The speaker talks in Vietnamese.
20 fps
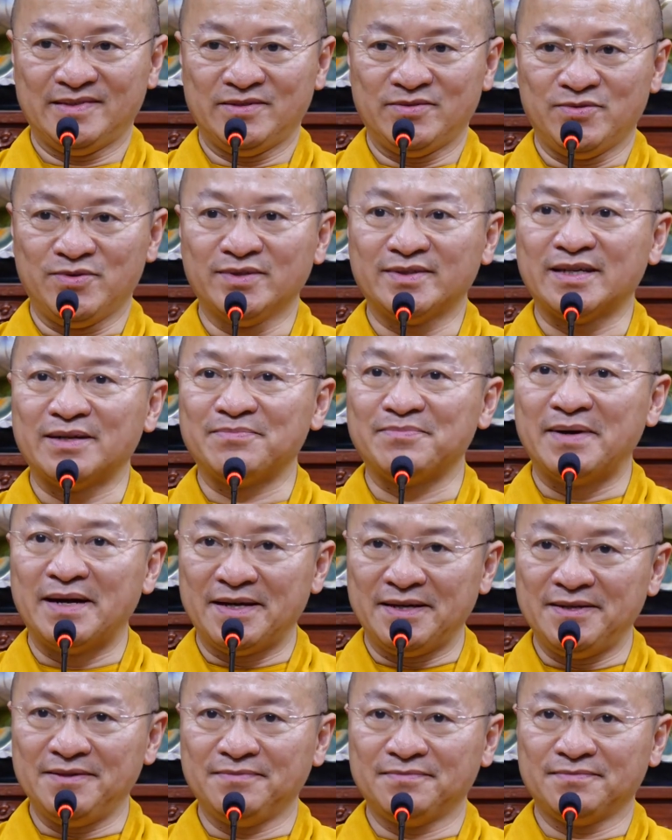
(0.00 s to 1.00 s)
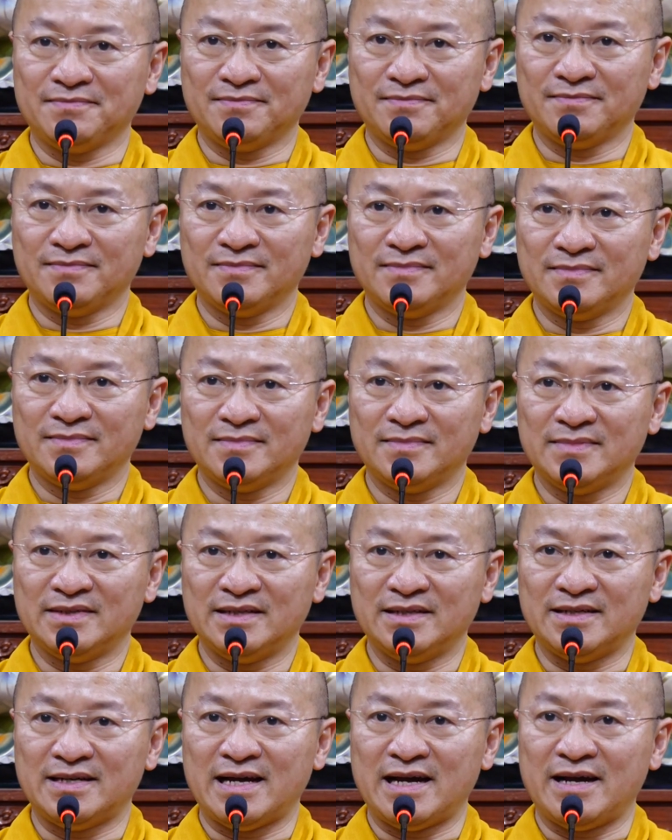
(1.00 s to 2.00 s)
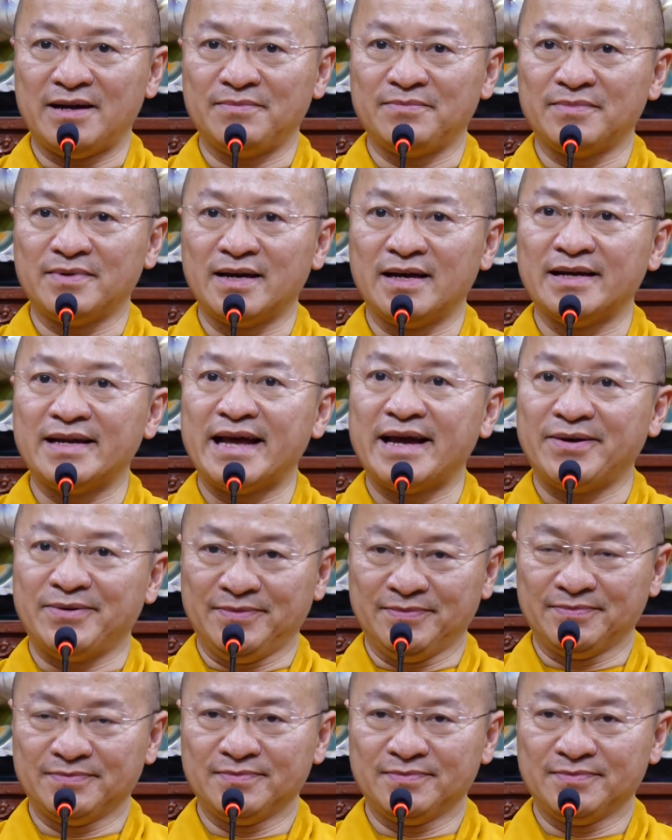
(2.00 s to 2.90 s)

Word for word: quốc tịch Mỹ làm nghề neo,